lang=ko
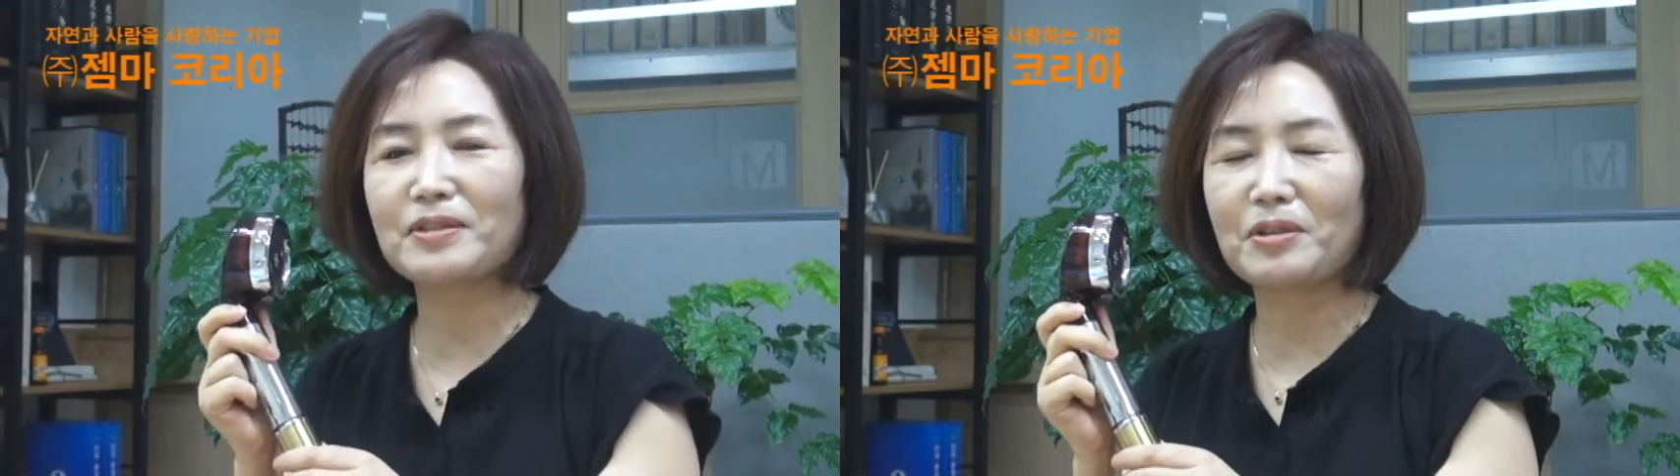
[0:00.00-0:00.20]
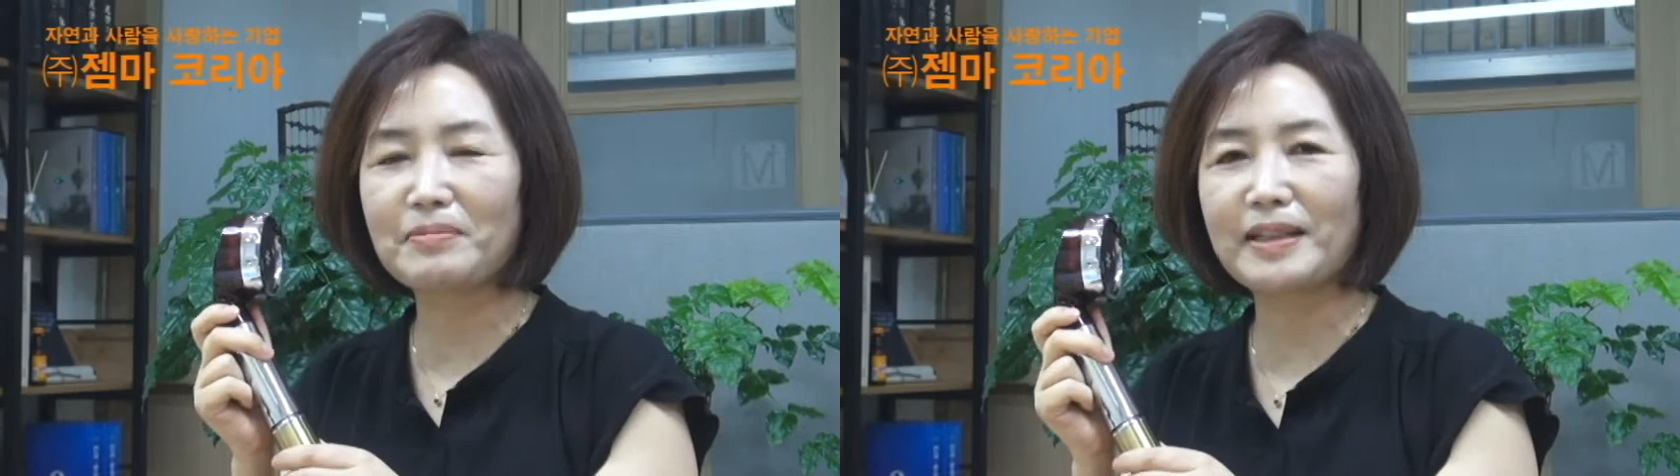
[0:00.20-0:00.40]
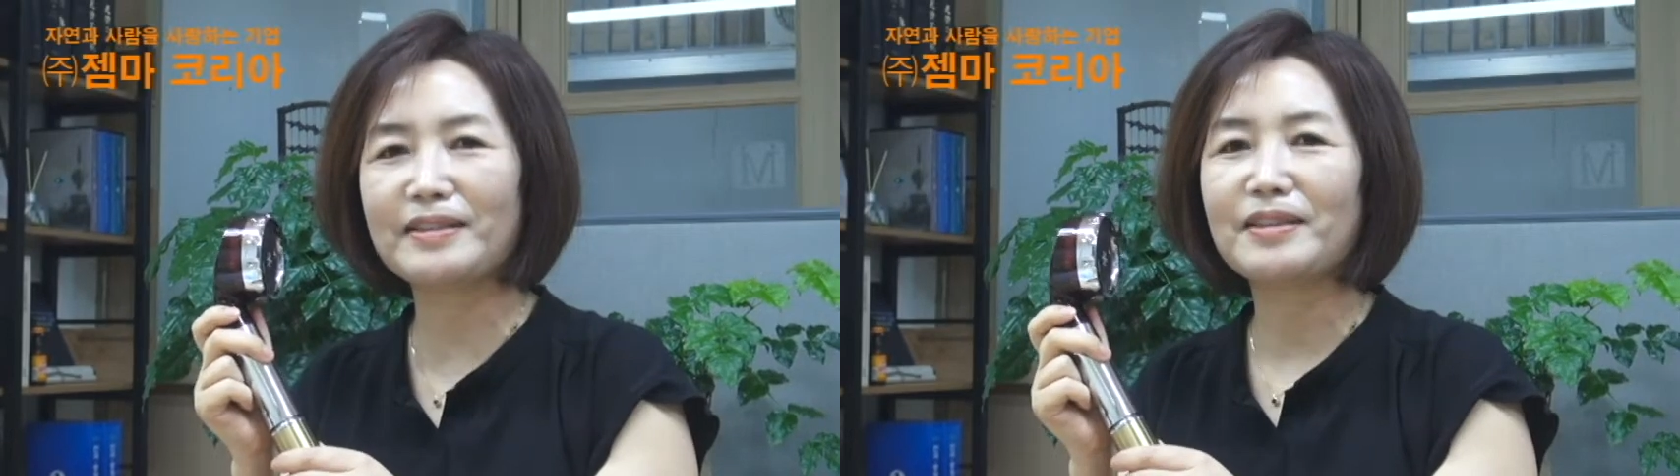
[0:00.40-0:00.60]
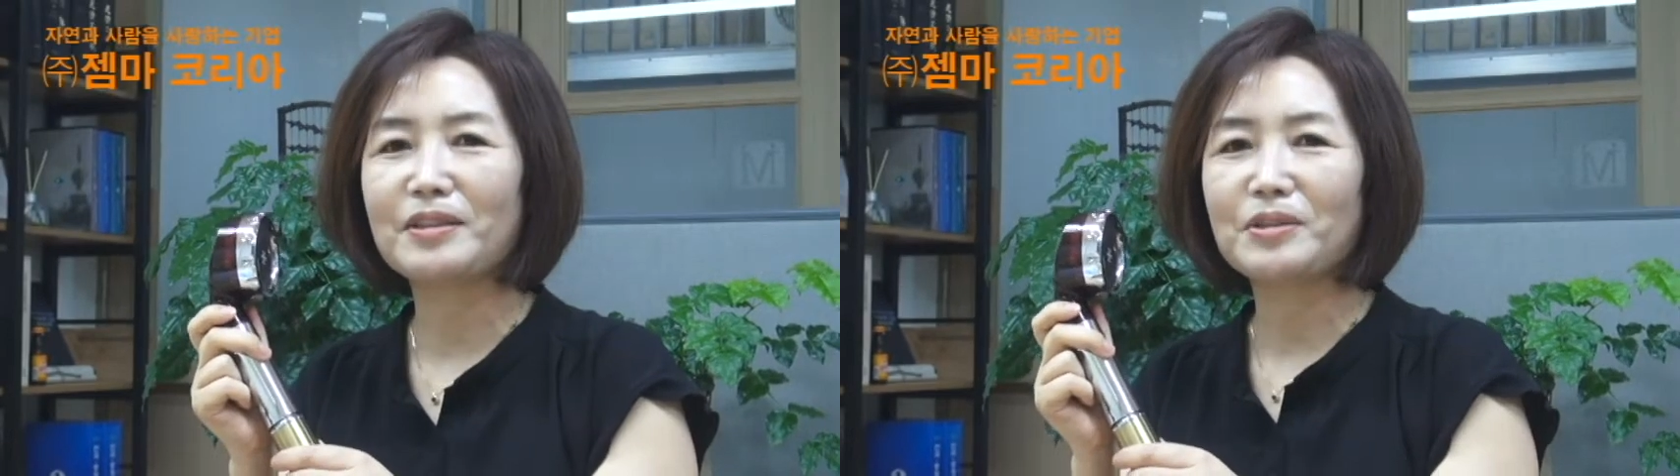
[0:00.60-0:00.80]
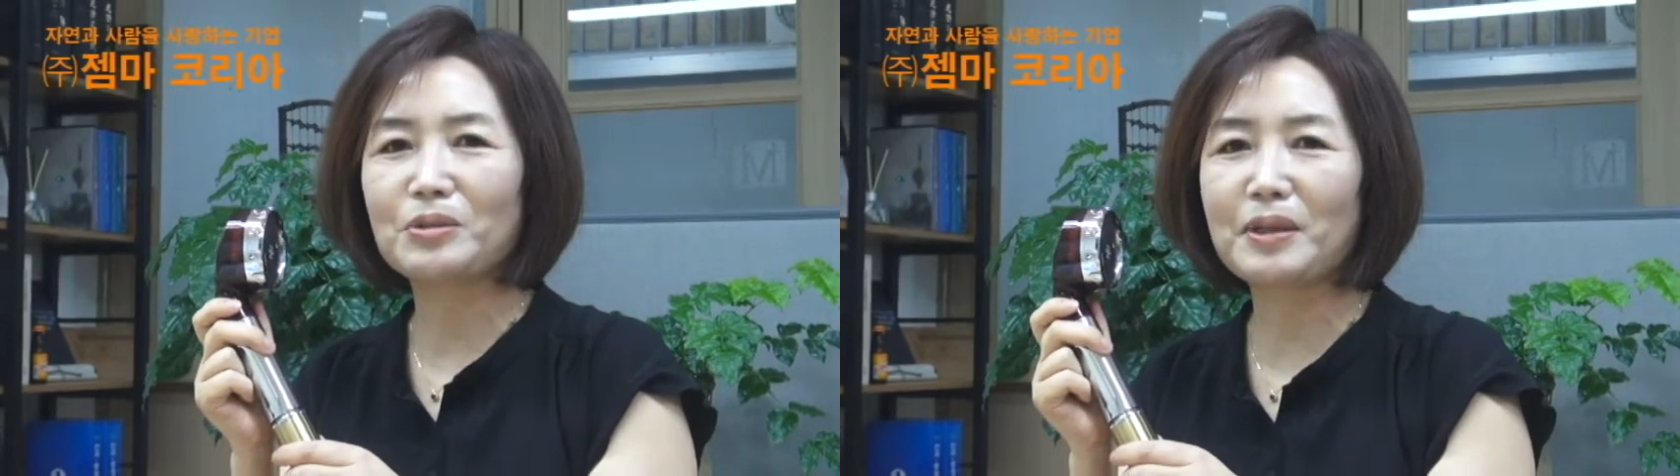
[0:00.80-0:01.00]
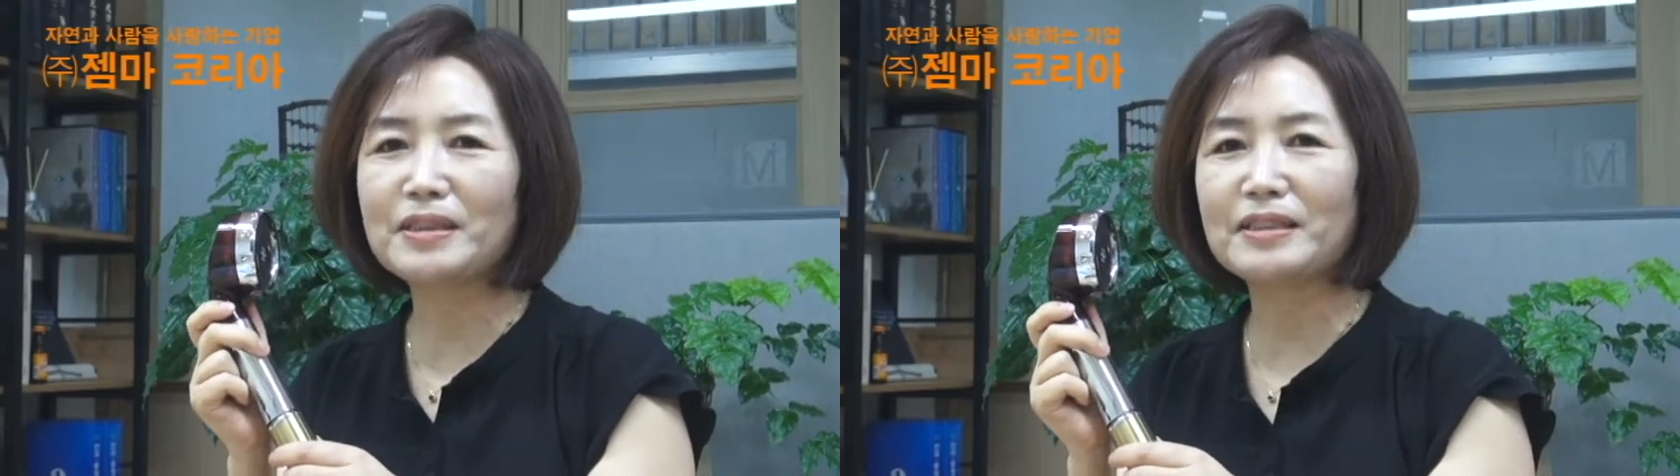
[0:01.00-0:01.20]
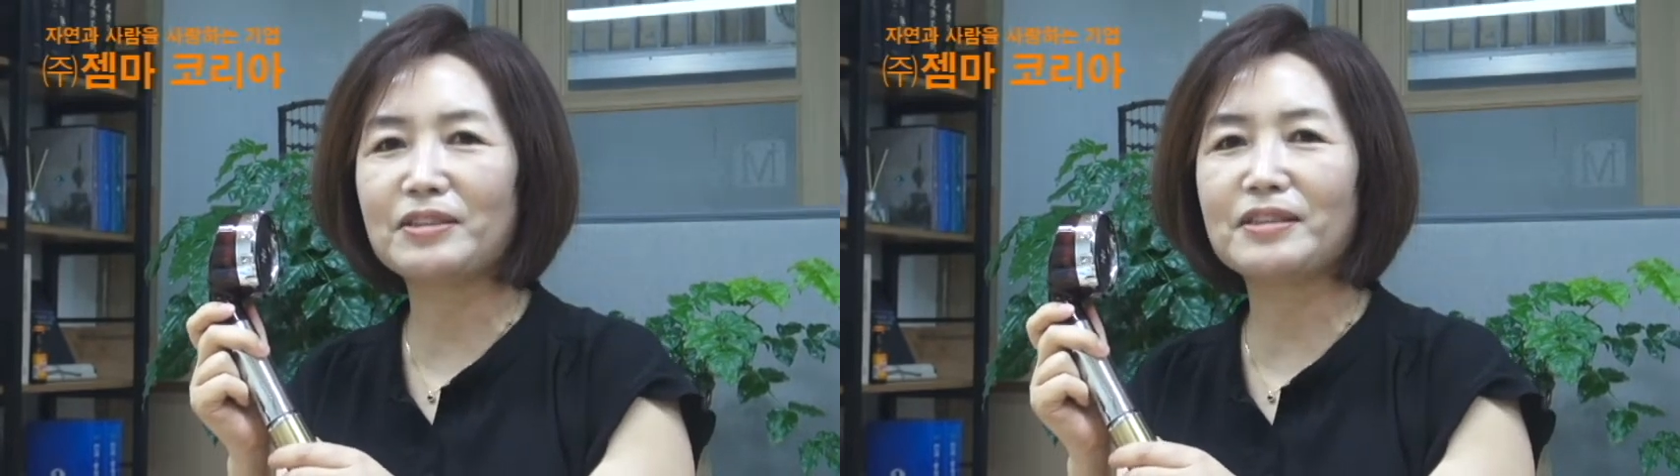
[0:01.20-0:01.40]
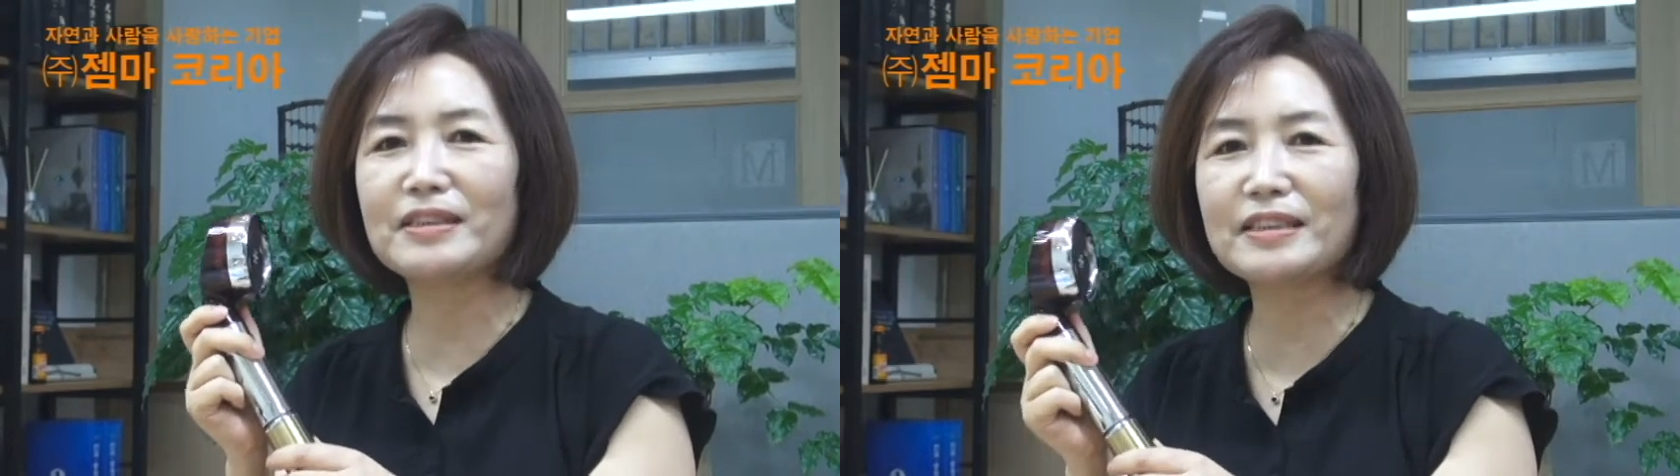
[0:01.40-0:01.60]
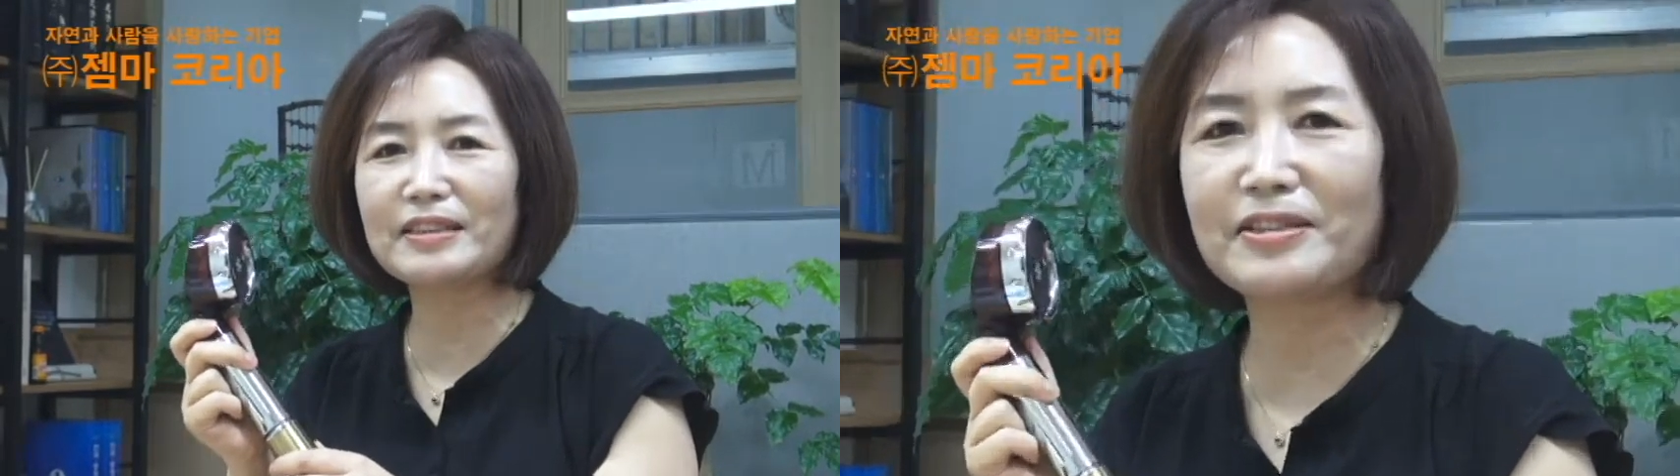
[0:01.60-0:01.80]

정말 좋아지는 거 느끼실